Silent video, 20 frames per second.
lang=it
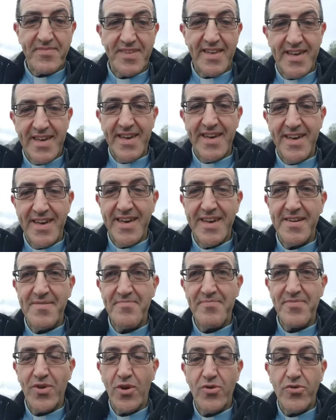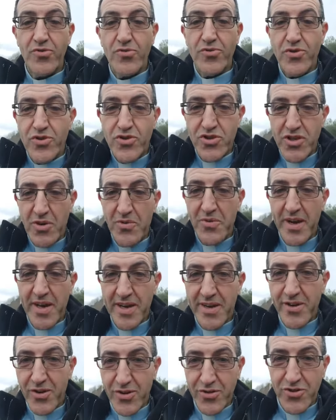eh, ognuno ha
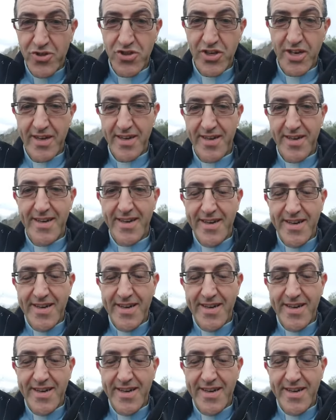una croce,